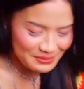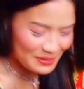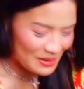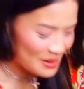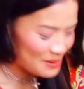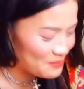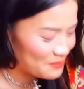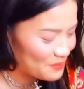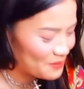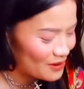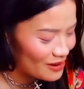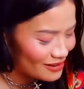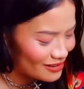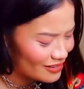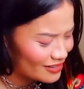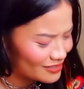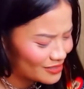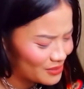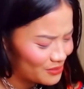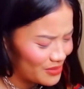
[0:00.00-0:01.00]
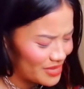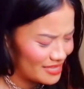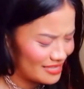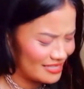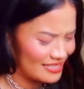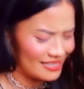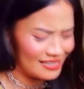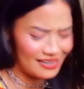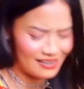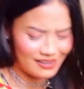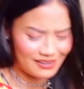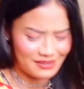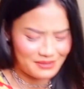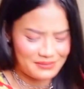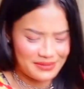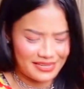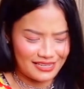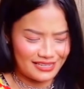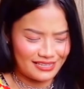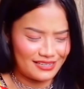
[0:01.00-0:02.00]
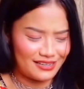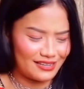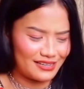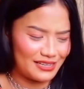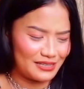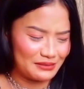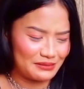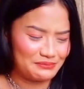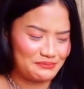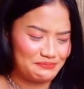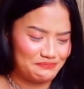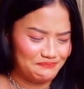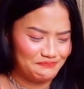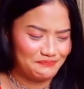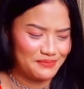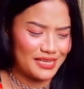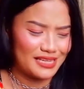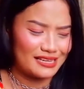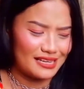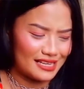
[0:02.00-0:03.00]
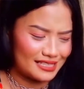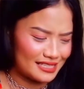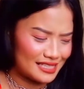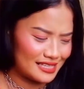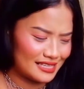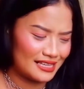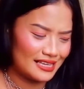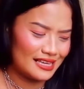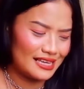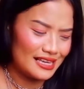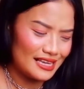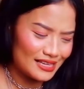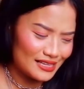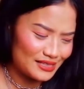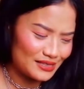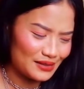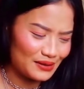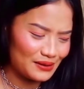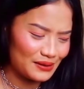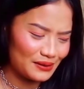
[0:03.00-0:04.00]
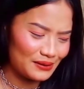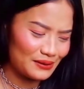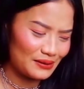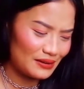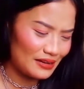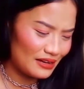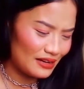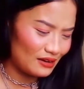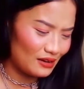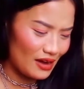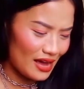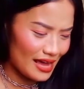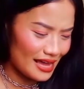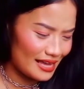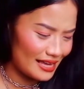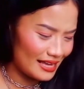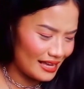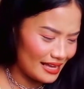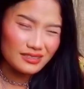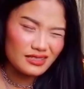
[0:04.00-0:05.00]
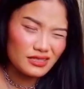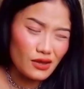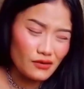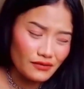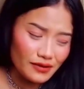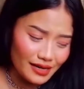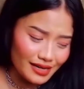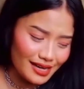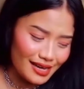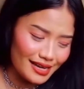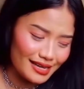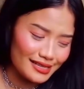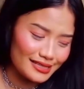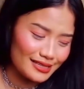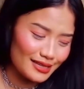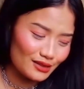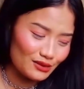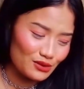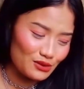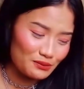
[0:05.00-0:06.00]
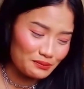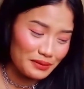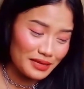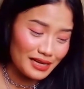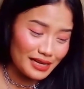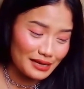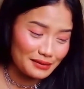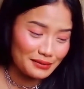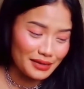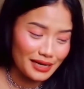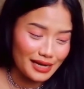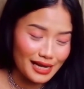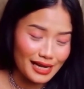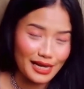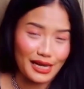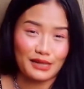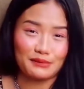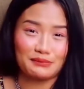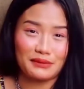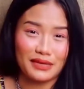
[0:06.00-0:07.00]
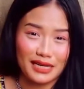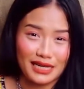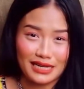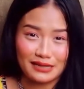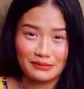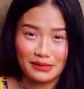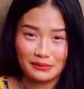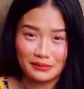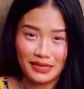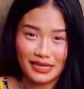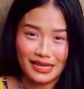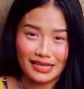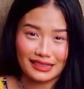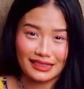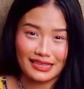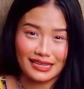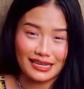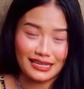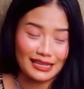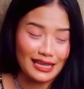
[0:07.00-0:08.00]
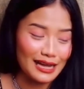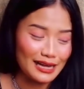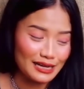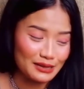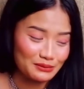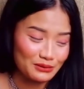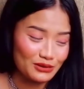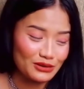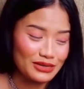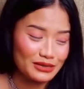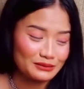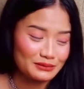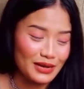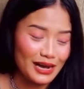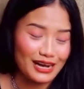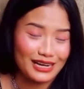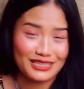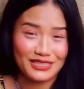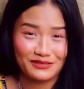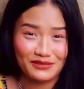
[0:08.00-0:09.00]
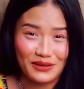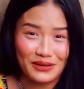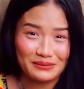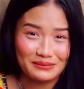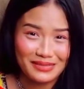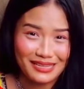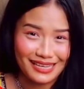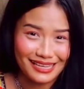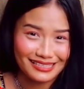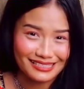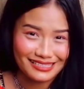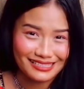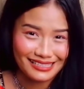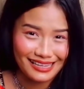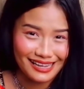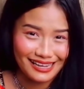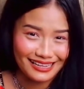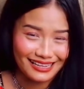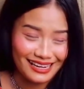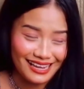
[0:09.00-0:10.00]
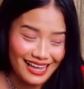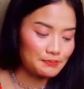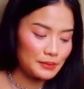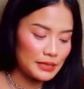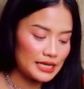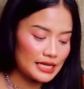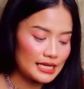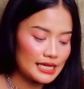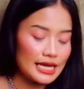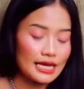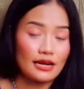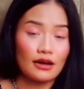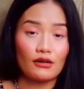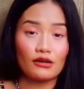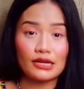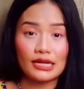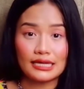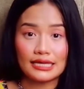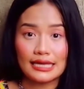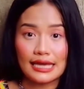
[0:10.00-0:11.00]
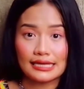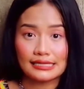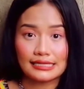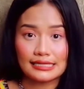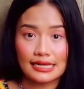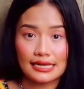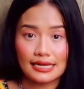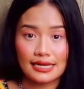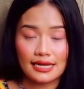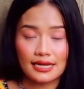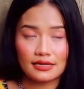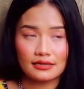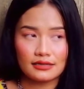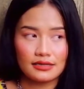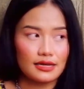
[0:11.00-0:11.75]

mga products. Wait, oh my God, ang bigat. So, ay! So far guys, ito yung pinakamalaki at pinakamabigat na natanggap ko na box from Yes Style. Binigyan ako ng Yes Style ng